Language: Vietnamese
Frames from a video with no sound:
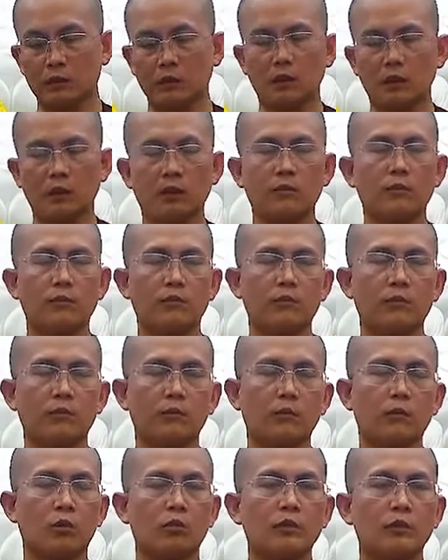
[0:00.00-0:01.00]
ờ,
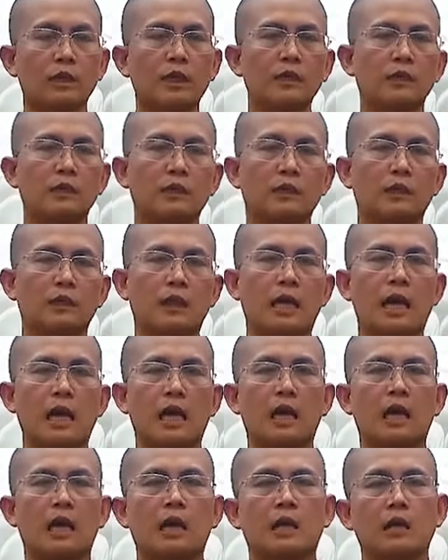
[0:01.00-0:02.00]
mục đích
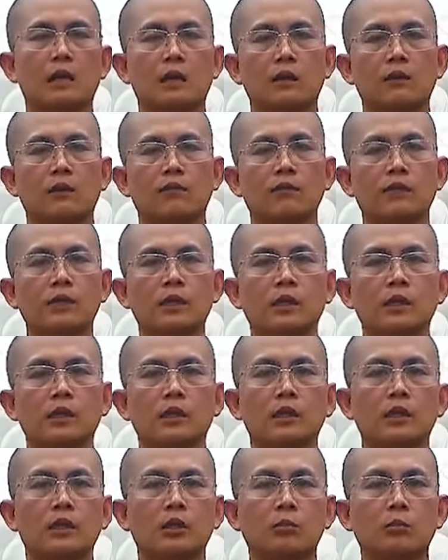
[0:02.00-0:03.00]
là
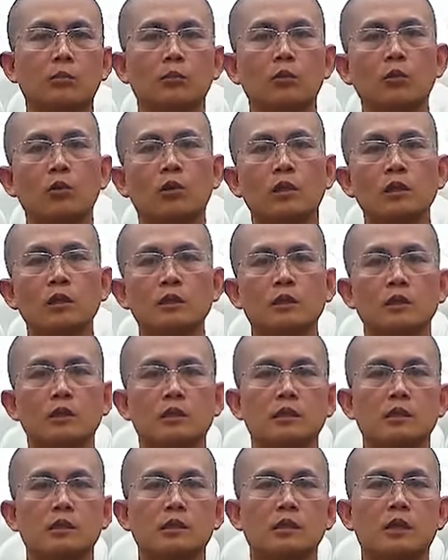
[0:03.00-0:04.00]
vì muốn
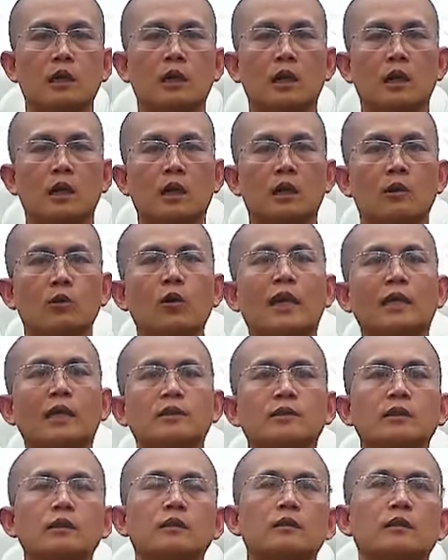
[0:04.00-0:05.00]
đoạn
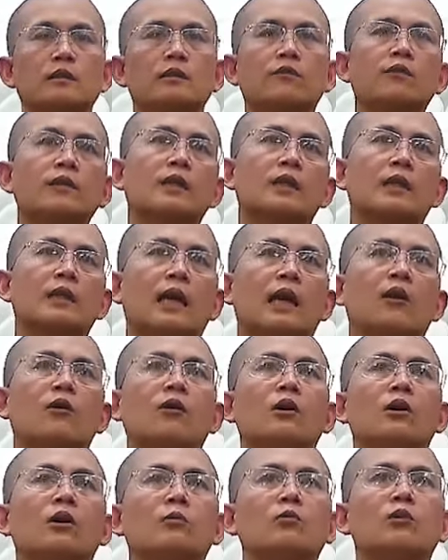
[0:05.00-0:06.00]
trừ những phiền não
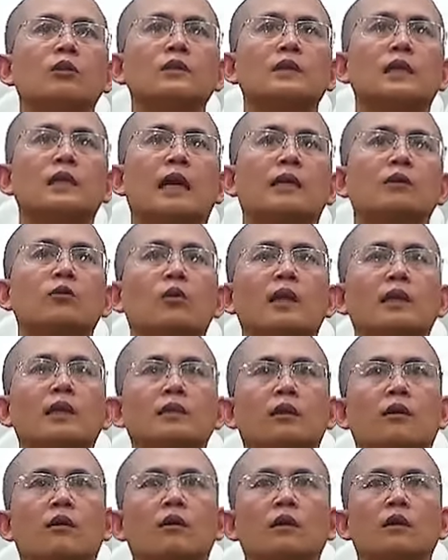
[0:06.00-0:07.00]
muốn giải thoát
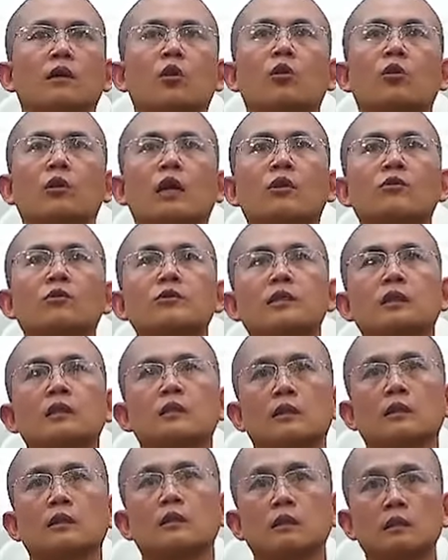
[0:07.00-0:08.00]
khỏi khổ đau sinh
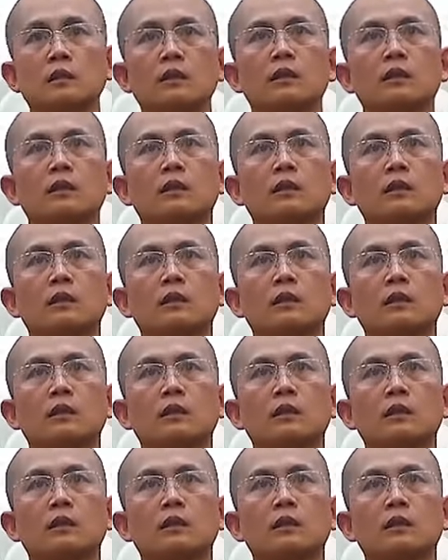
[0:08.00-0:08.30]
tử